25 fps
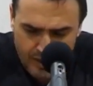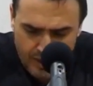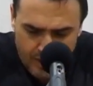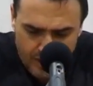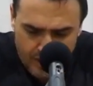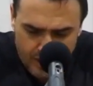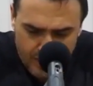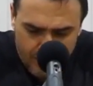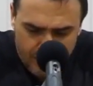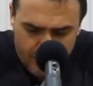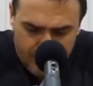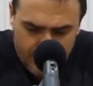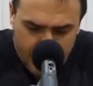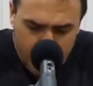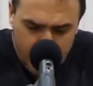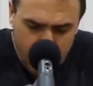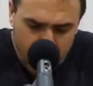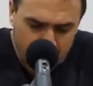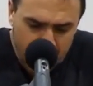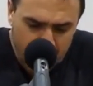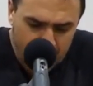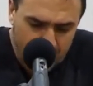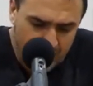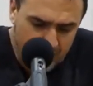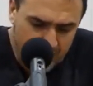I w
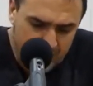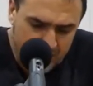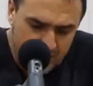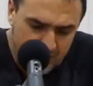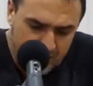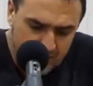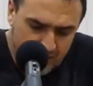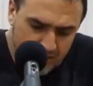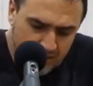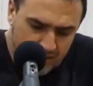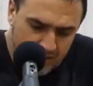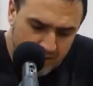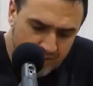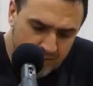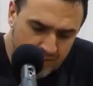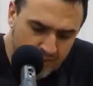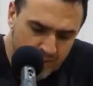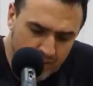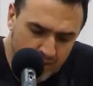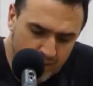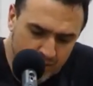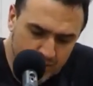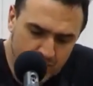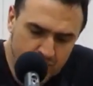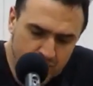takim właśnie
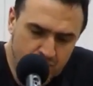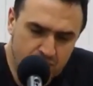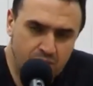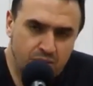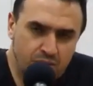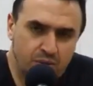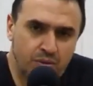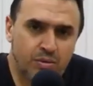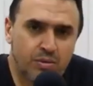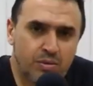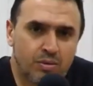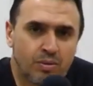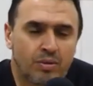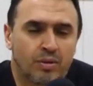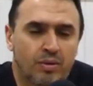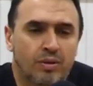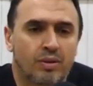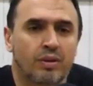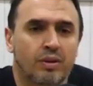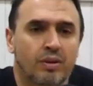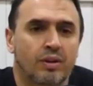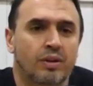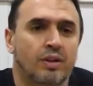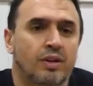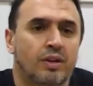otoczeniu
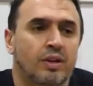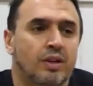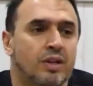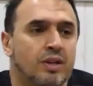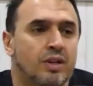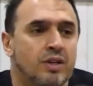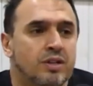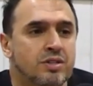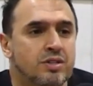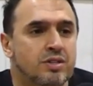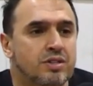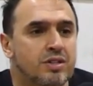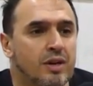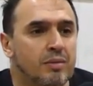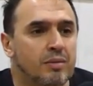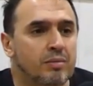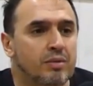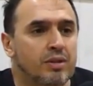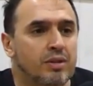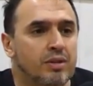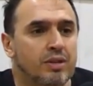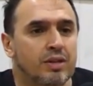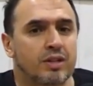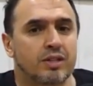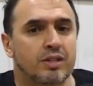czytamy
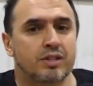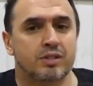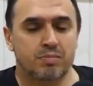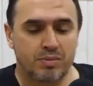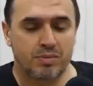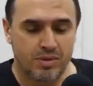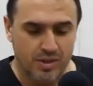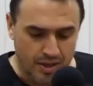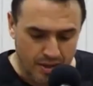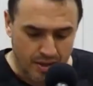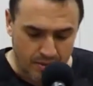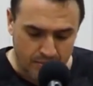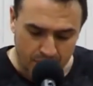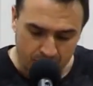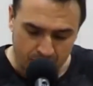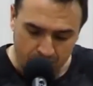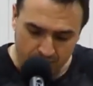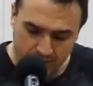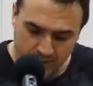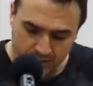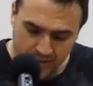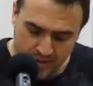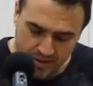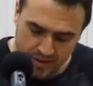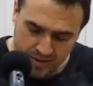teraz Psalm
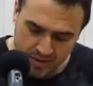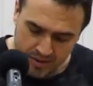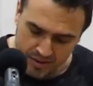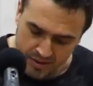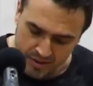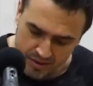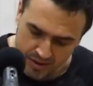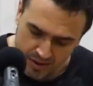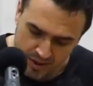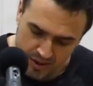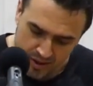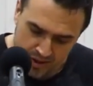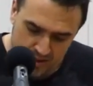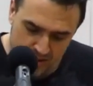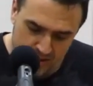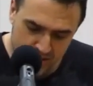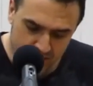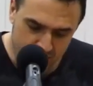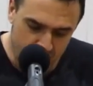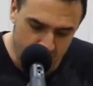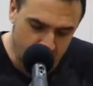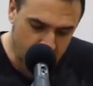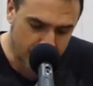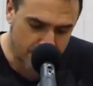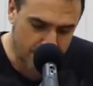
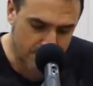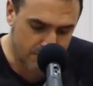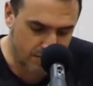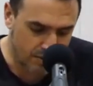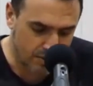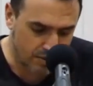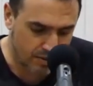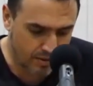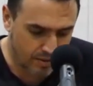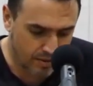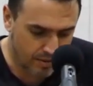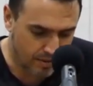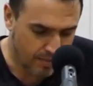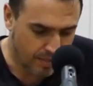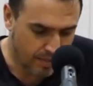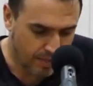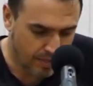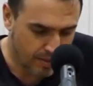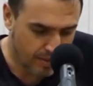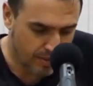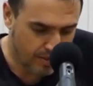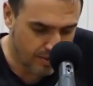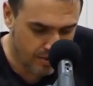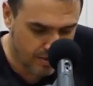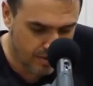13,
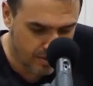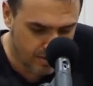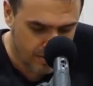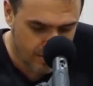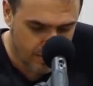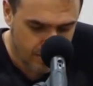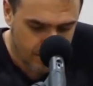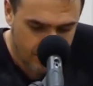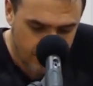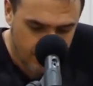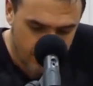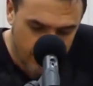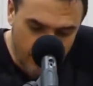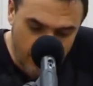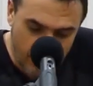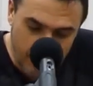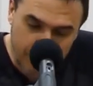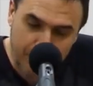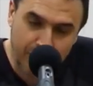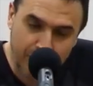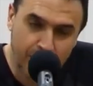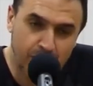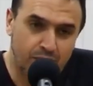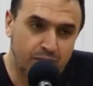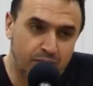
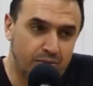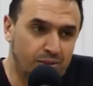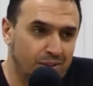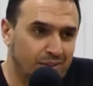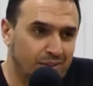niepechowy.